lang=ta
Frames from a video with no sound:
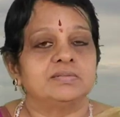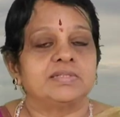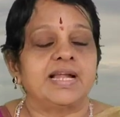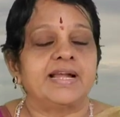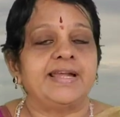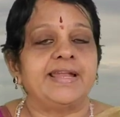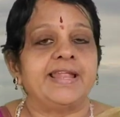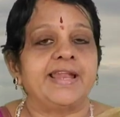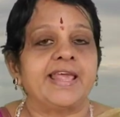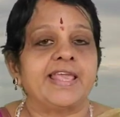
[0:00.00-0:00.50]

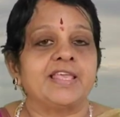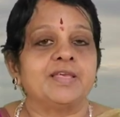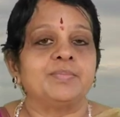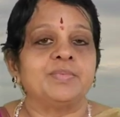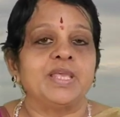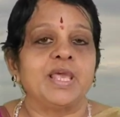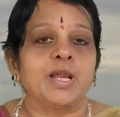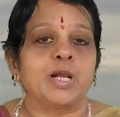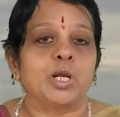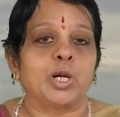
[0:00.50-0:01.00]

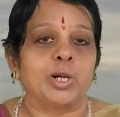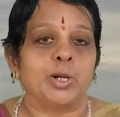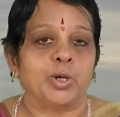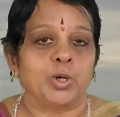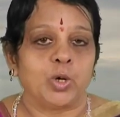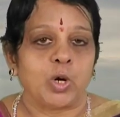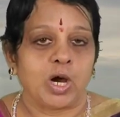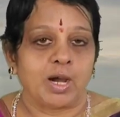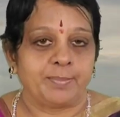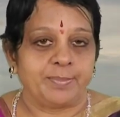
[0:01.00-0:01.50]
தண்டனையும்
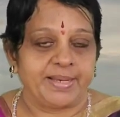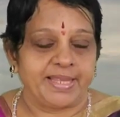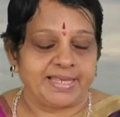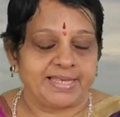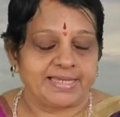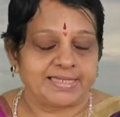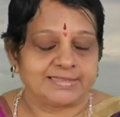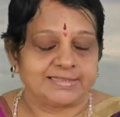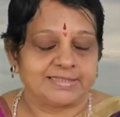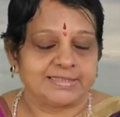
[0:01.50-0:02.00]
இருக்கணும்
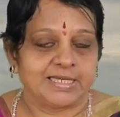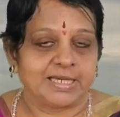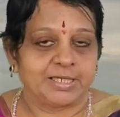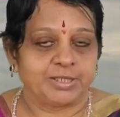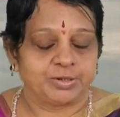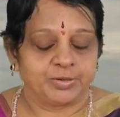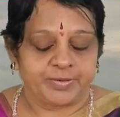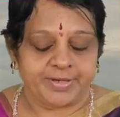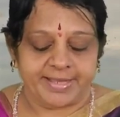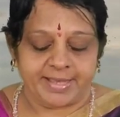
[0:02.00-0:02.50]
அப்படிங்கிறது தான்
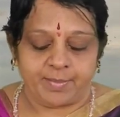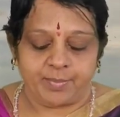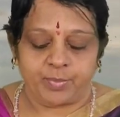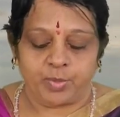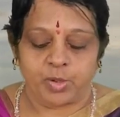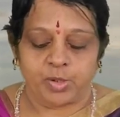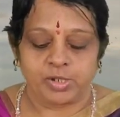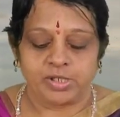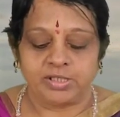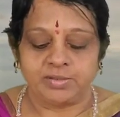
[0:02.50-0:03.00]
இதோடைய
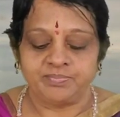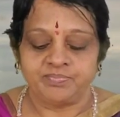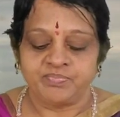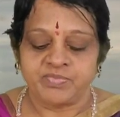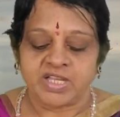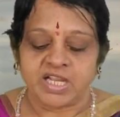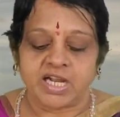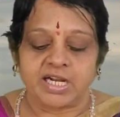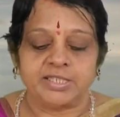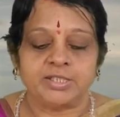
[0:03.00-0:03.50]
பொருள்
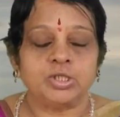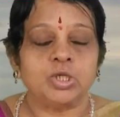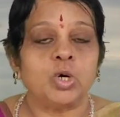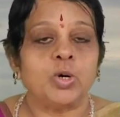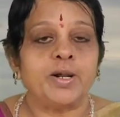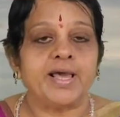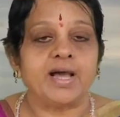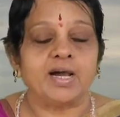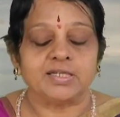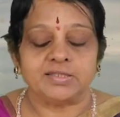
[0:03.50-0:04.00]

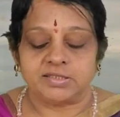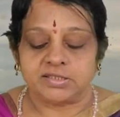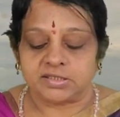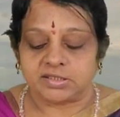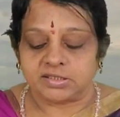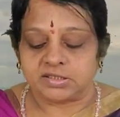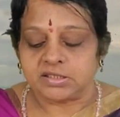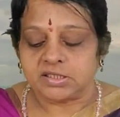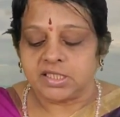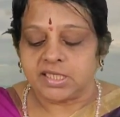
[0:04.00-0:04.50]
கண்ணோட அது
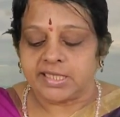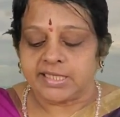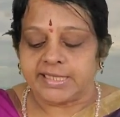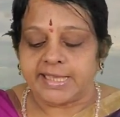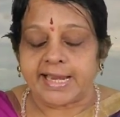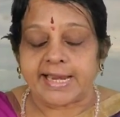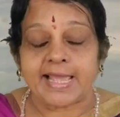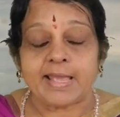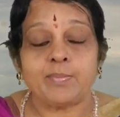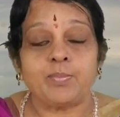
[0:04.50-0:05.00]

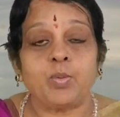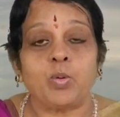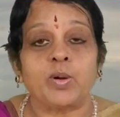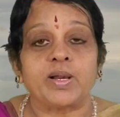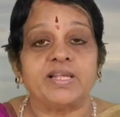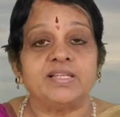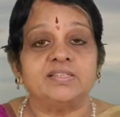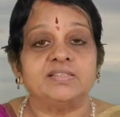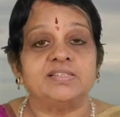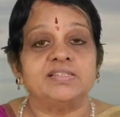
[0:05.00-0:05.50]
இறை
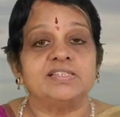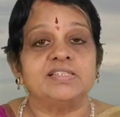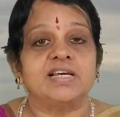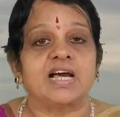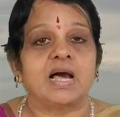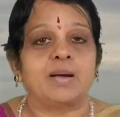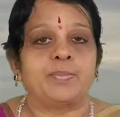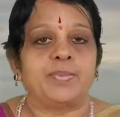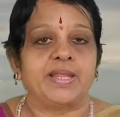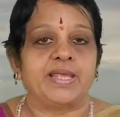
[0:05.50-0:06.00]
புரிந்து
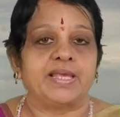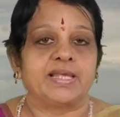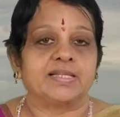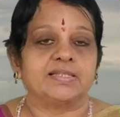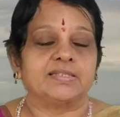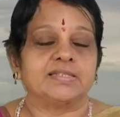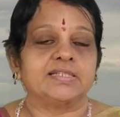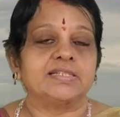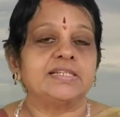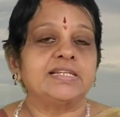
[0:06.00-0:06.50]

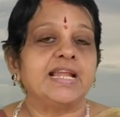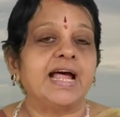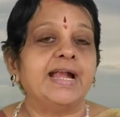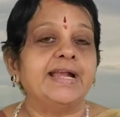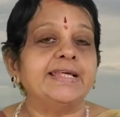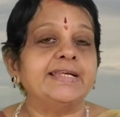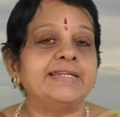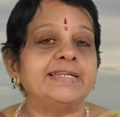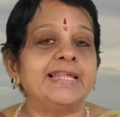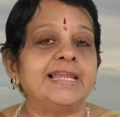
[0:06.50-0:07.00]
அப்படிங்கிறதுக்கு
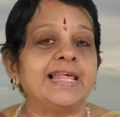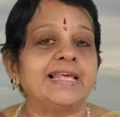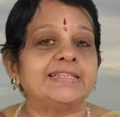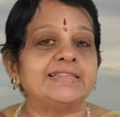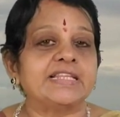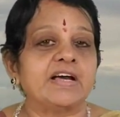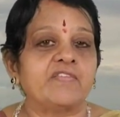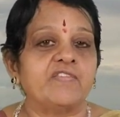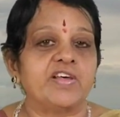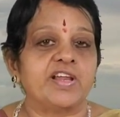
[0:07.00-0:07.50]
நடுநிலை
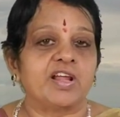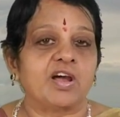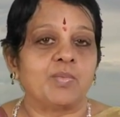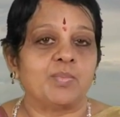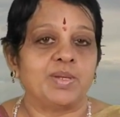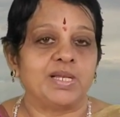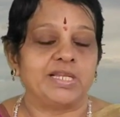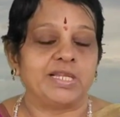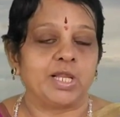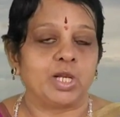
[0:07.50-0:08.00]

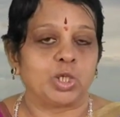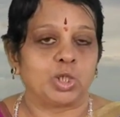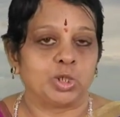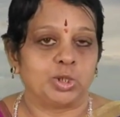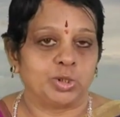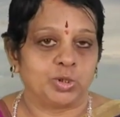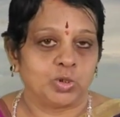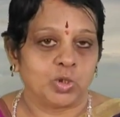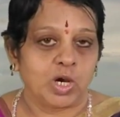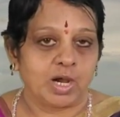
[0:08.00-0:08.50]
தவறாமல்
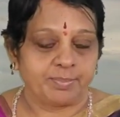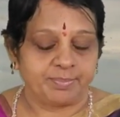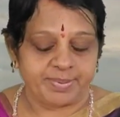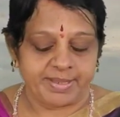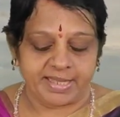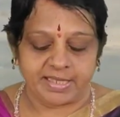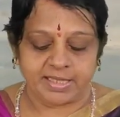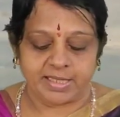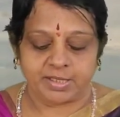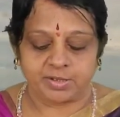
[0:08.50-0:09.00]
இருக்கணும்
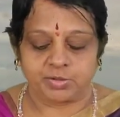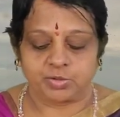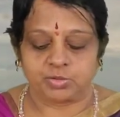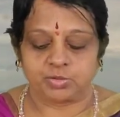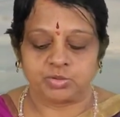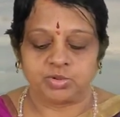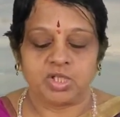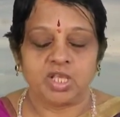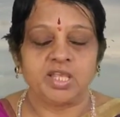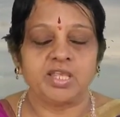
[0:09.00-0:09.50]

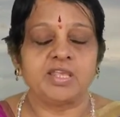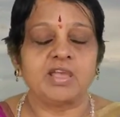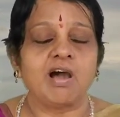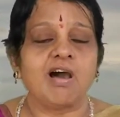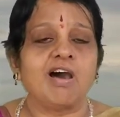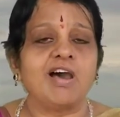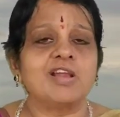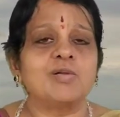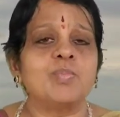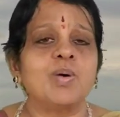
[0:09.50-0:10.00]
அப்படிங்கிறதும்
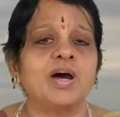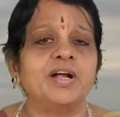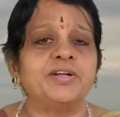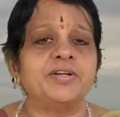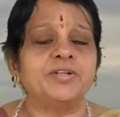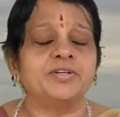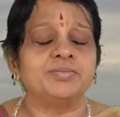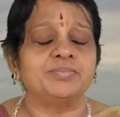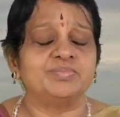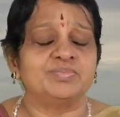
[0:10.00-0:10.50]
யார்
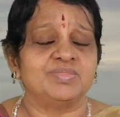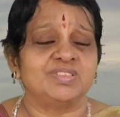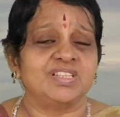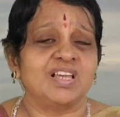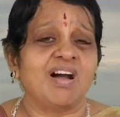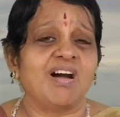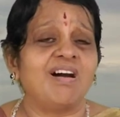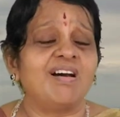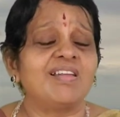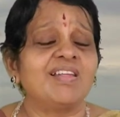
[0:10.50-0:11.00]
மாட்டும்
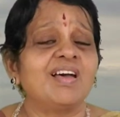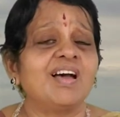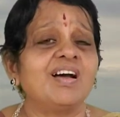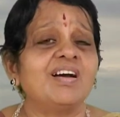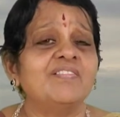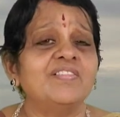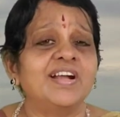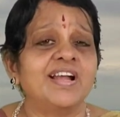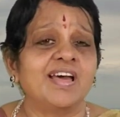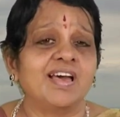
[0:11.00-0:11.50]
யாராக
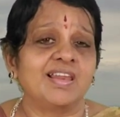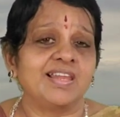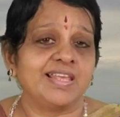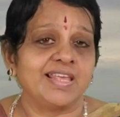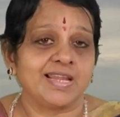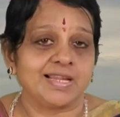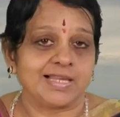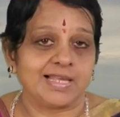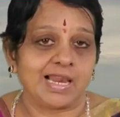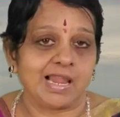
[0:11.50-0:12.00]

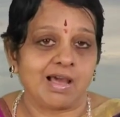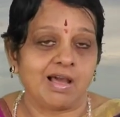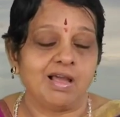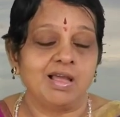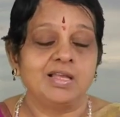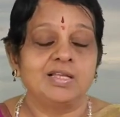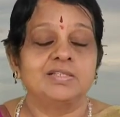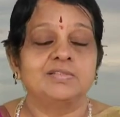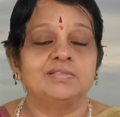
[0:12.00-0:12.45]
வேணாலும் இருக்கலாம்